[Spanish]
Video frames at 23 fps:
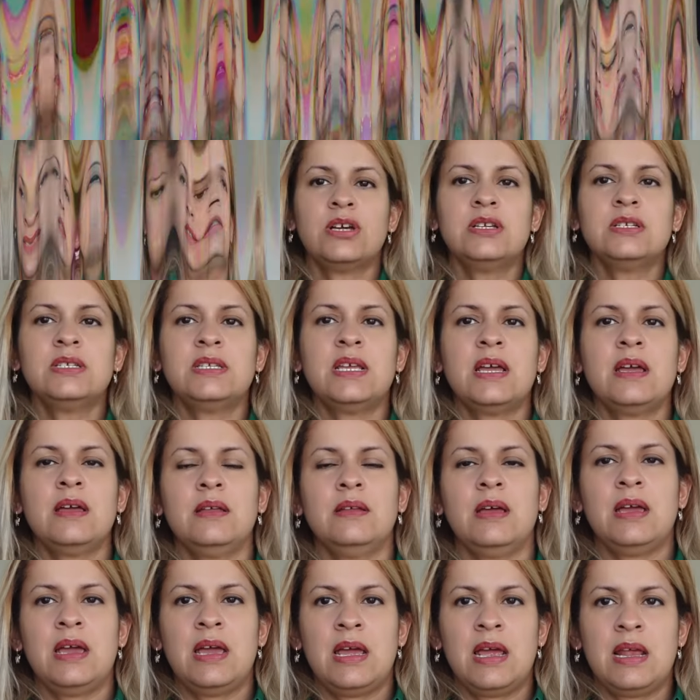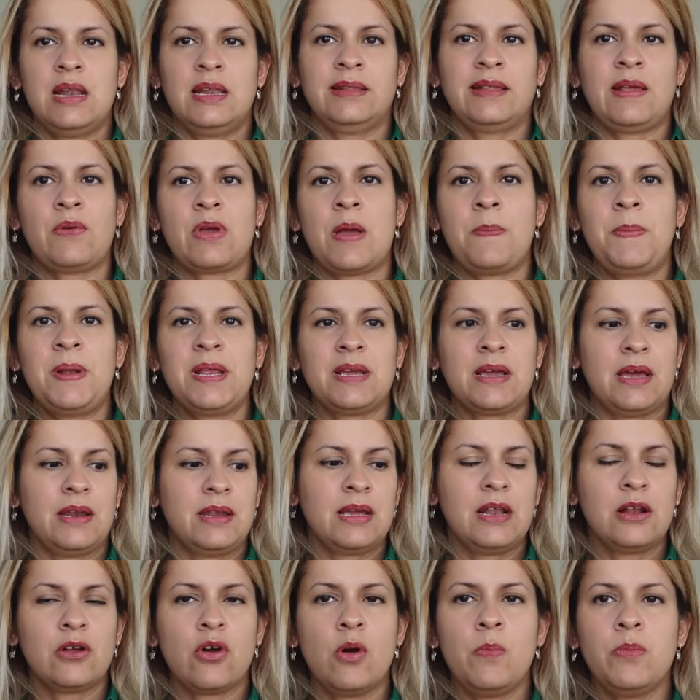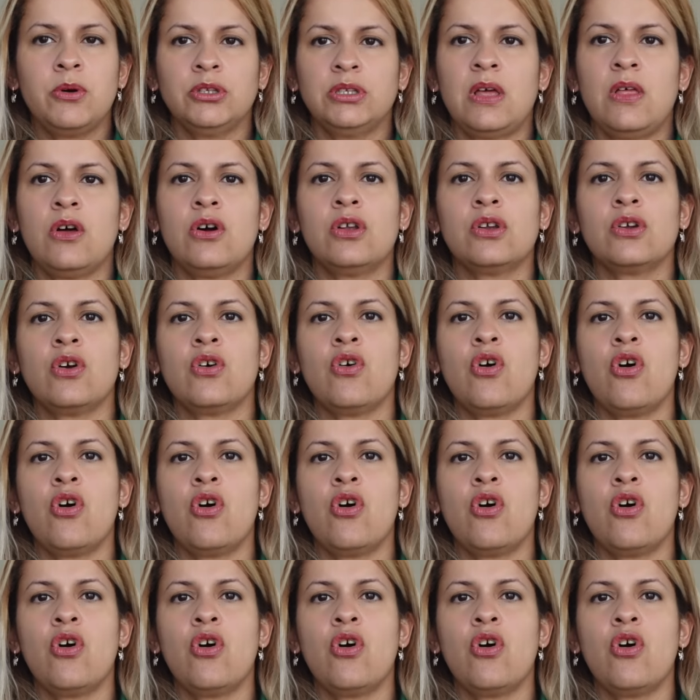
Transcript: Entonces, eh, te voy a explicar en el computador